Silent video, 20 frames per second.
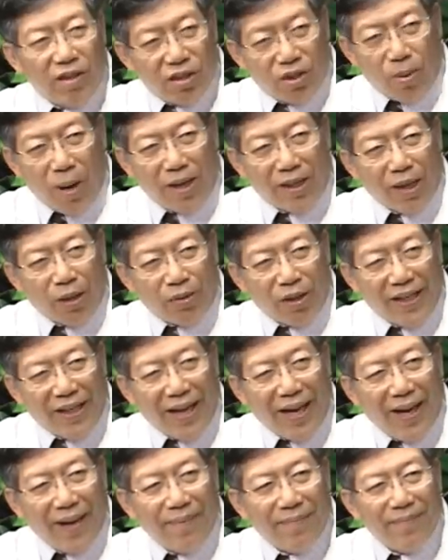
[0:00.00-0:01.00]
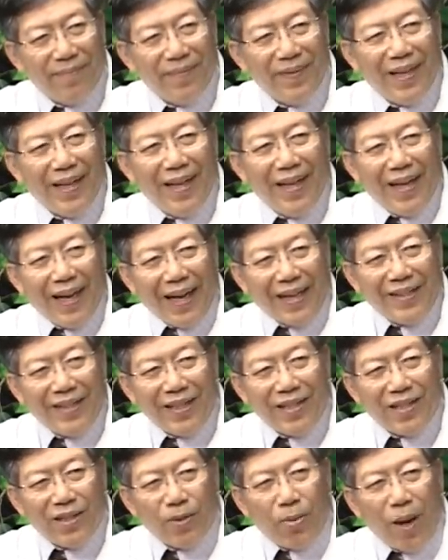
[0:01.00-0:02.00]
脂肪留底下。啊，这
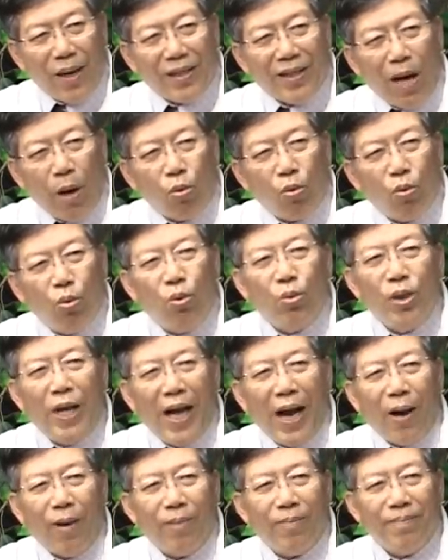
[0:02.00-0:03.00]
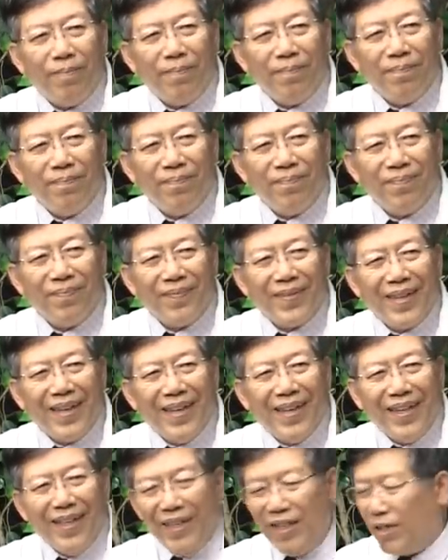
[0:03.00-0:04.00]
脂肪留固了，
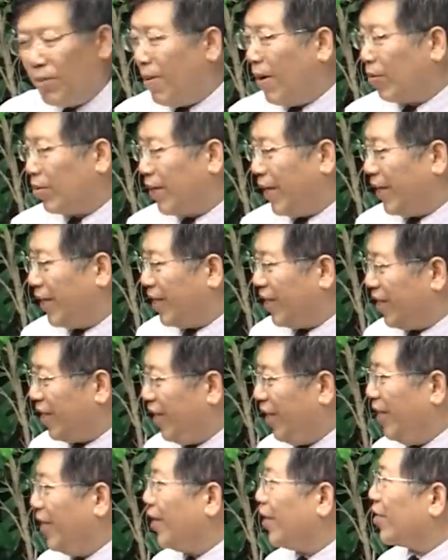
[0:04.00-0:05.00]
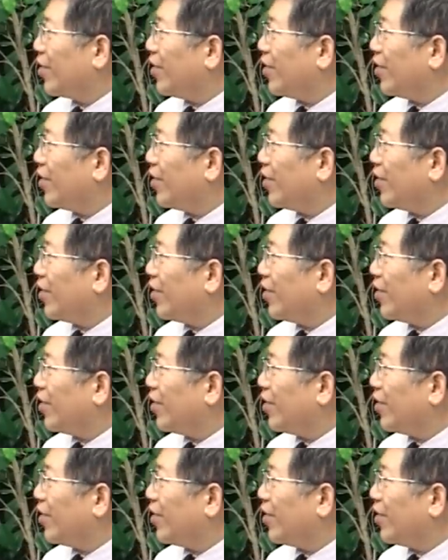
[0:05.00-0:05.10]
伊即马有第第二